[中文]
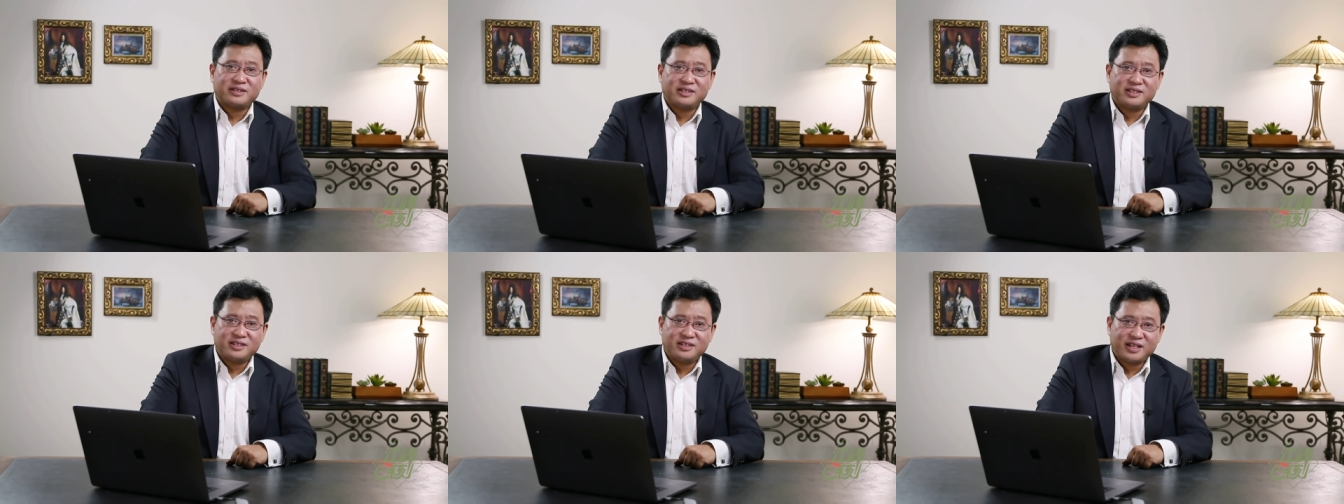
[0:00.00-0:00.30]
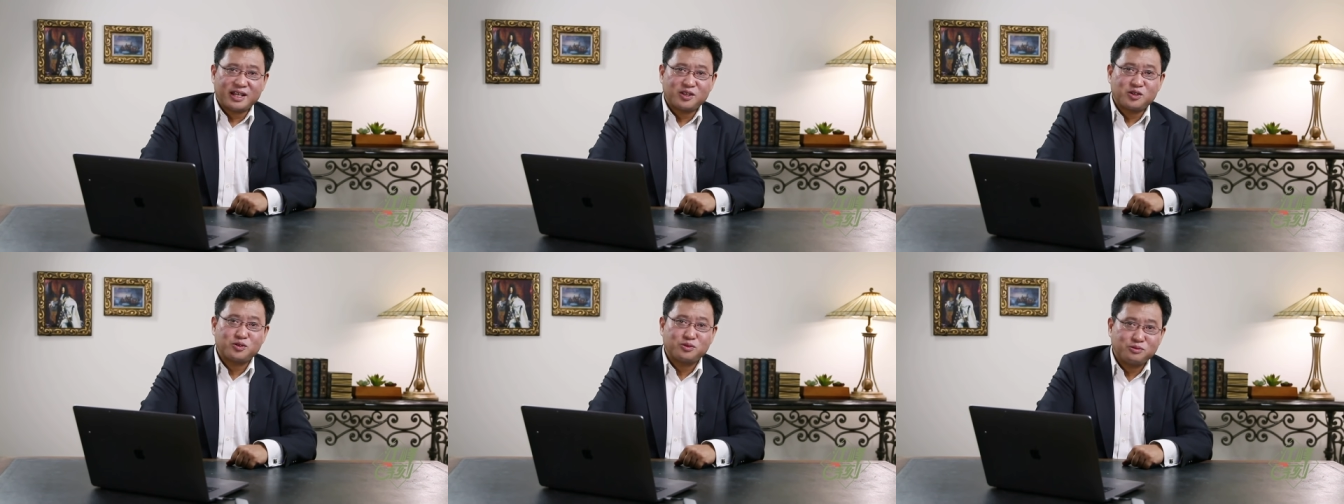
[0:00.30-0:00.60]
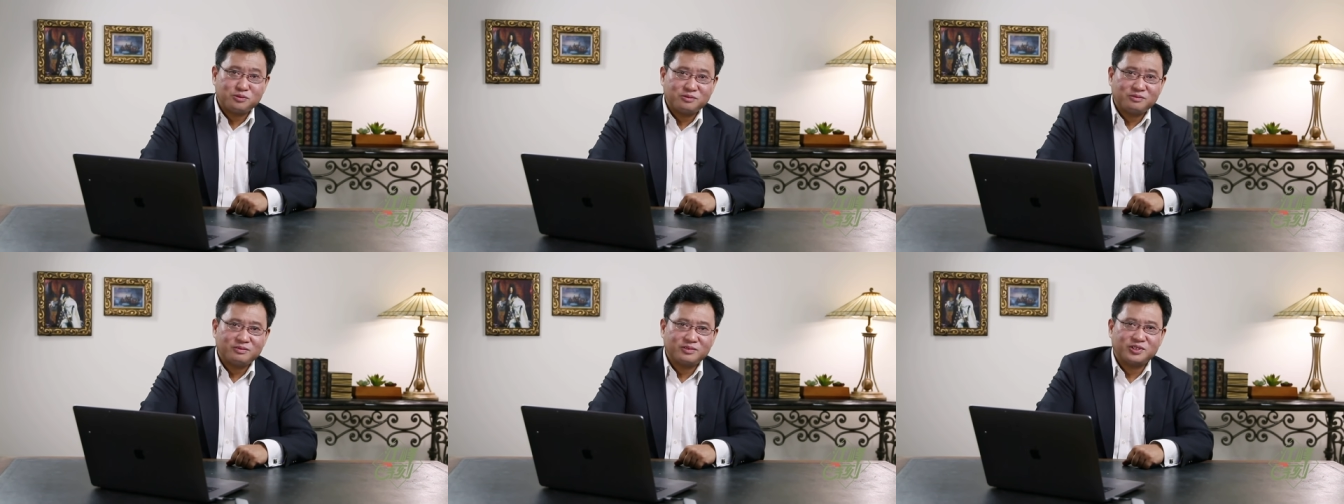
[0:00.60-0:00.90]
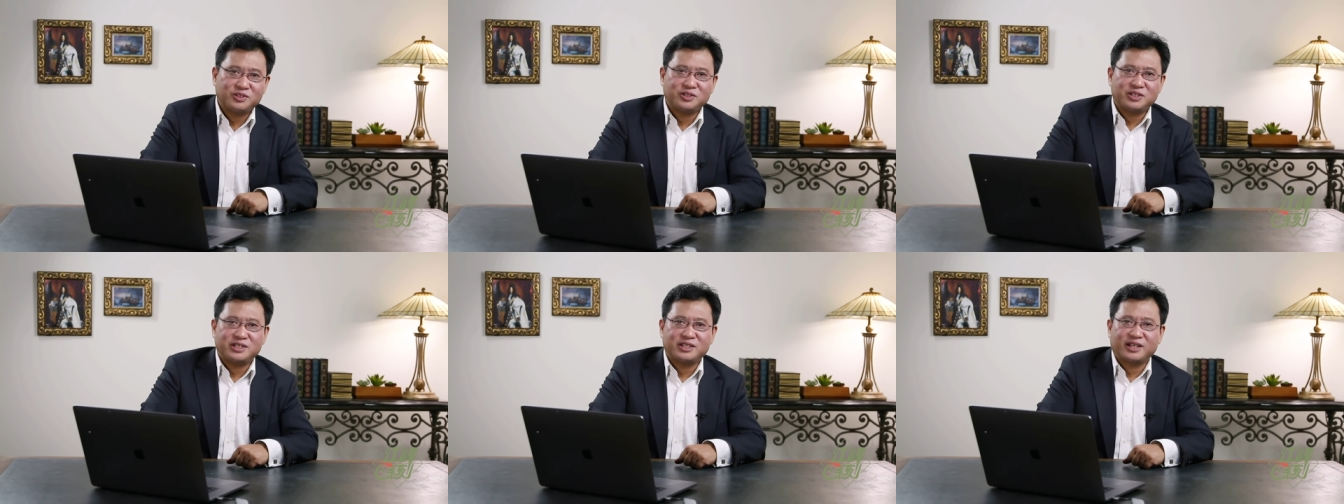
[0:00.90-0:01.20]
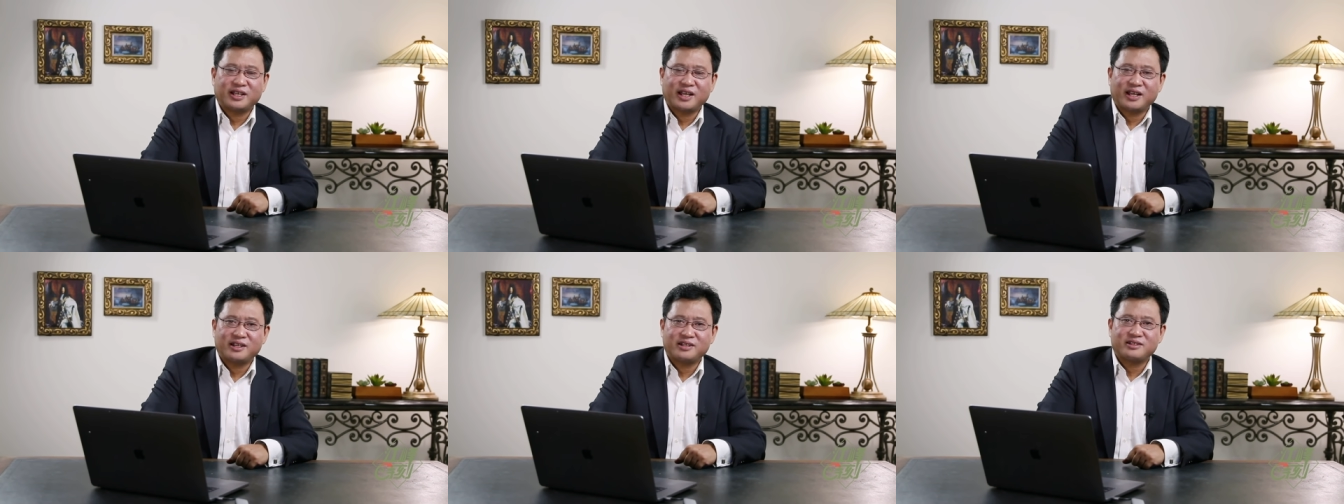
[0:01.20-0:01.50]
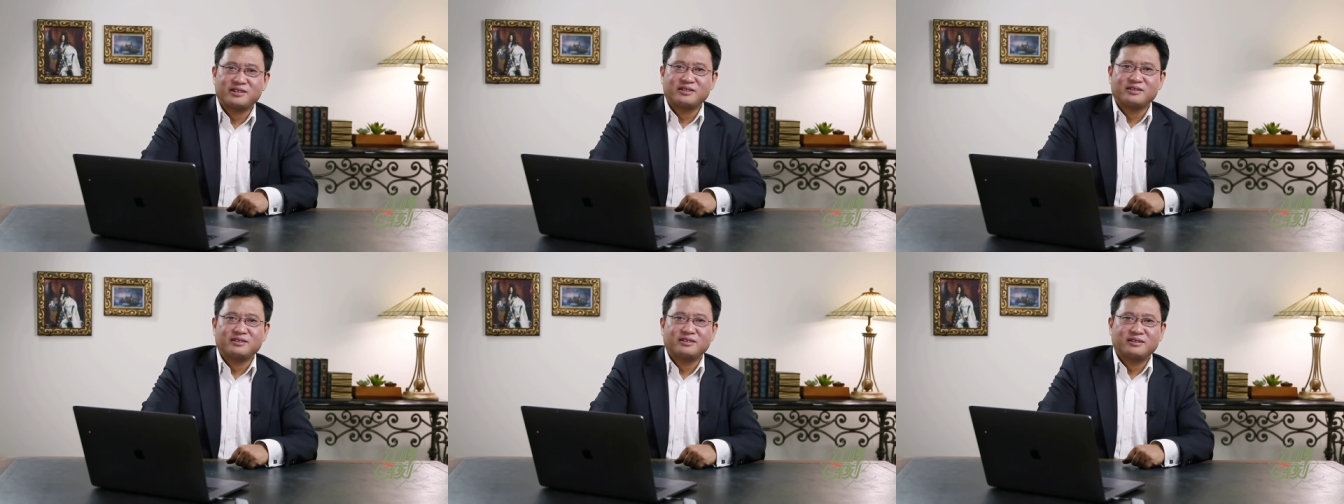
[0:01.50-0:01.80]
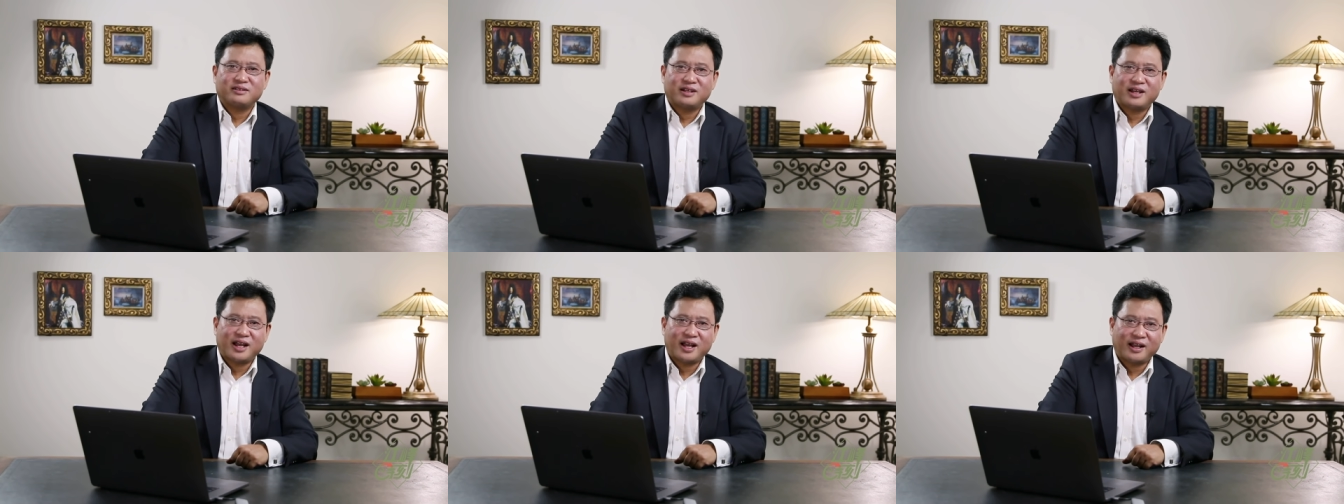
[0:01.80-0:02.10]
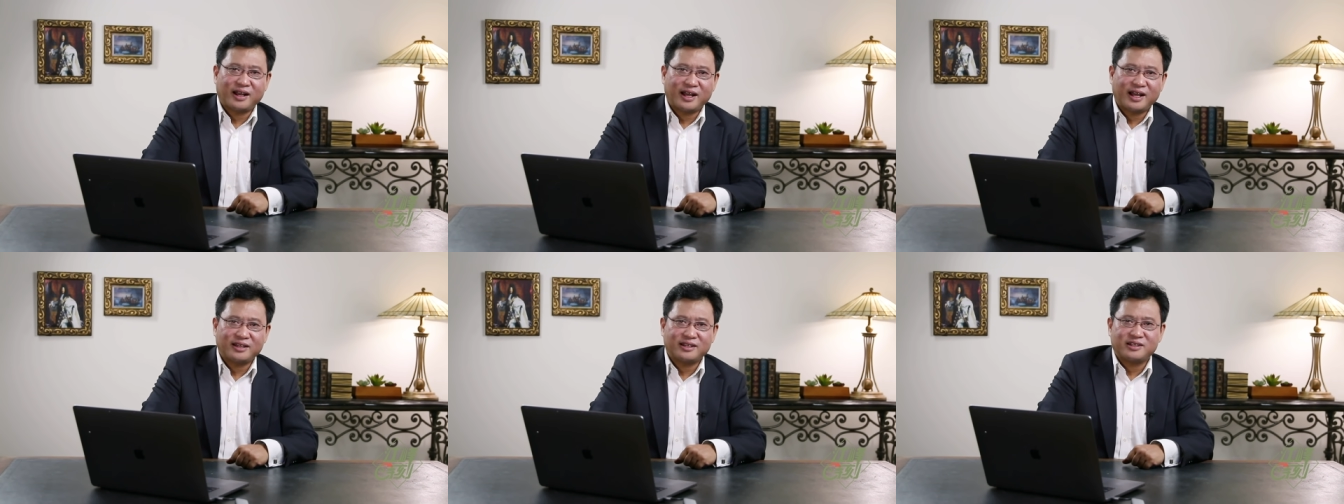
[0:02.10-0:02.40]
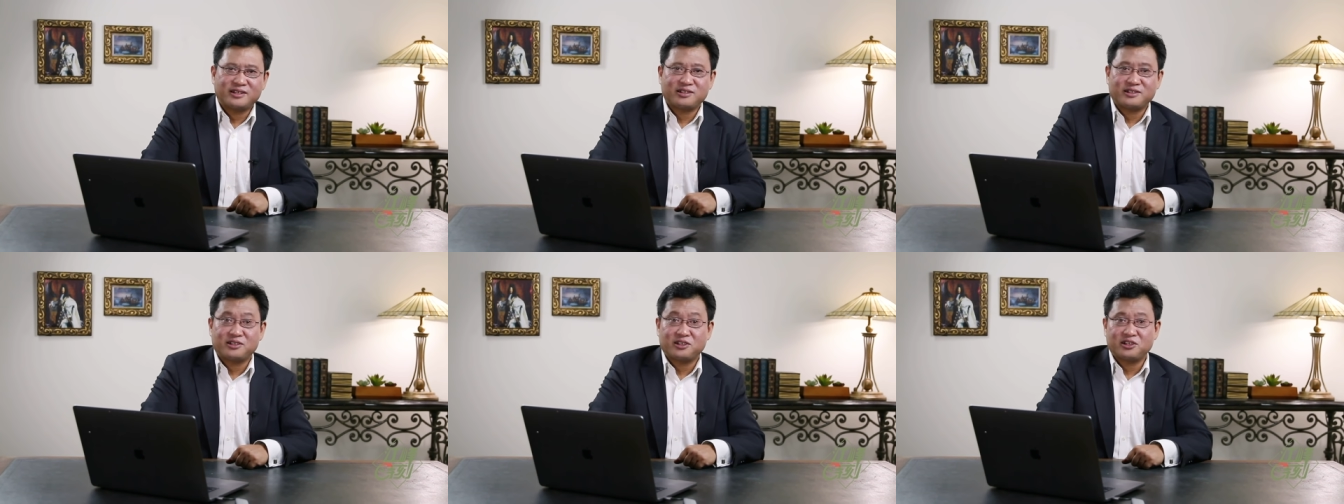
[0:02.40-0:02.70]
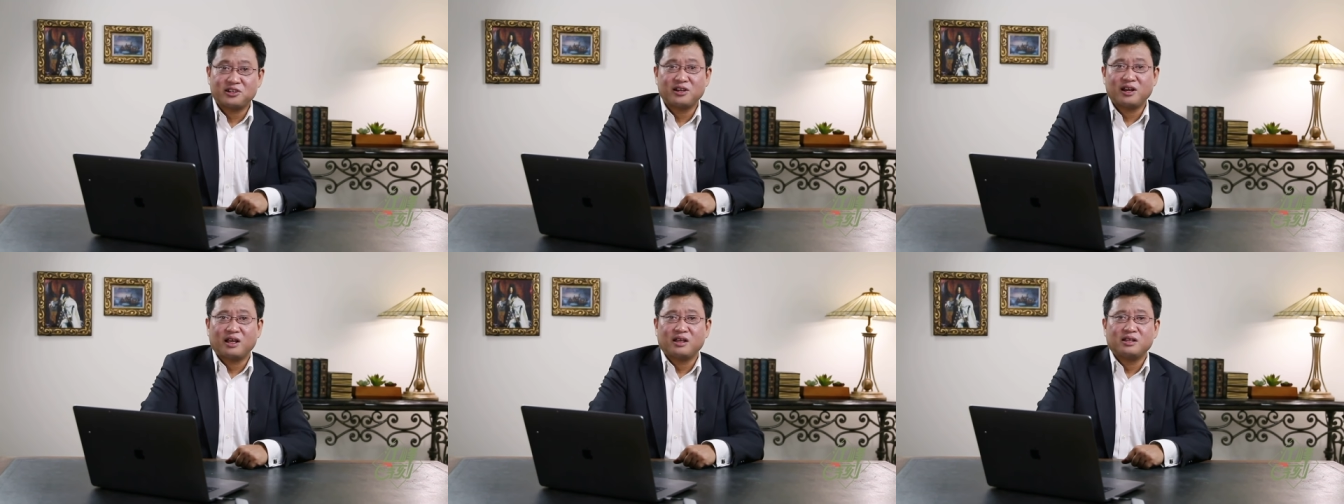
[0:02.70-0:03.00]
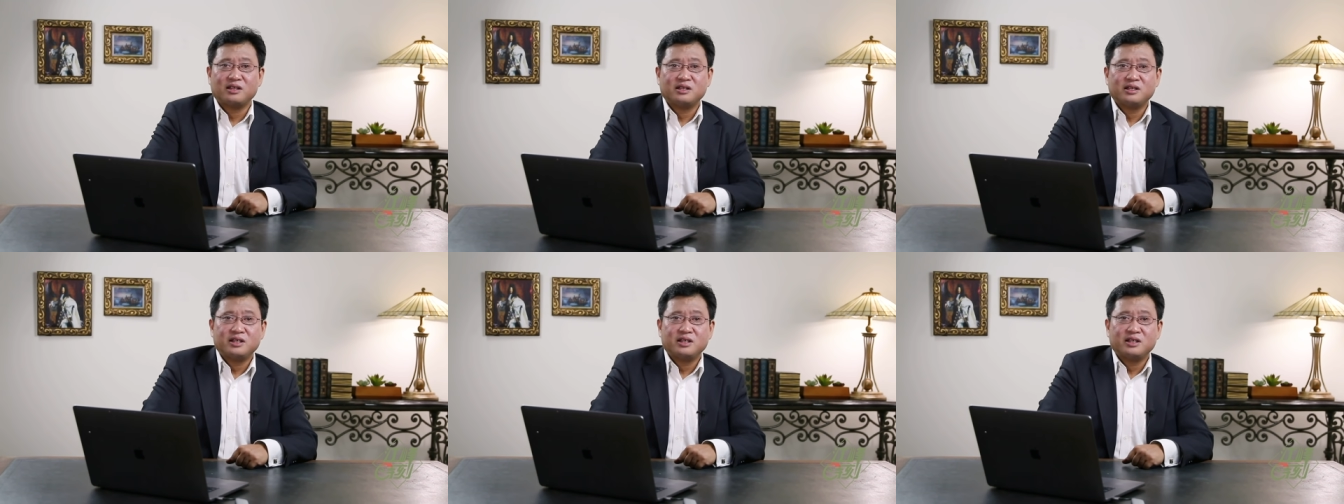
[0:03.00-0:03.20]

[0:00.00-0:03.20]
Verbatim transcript: 今年初就已经开始暗暗的实施了。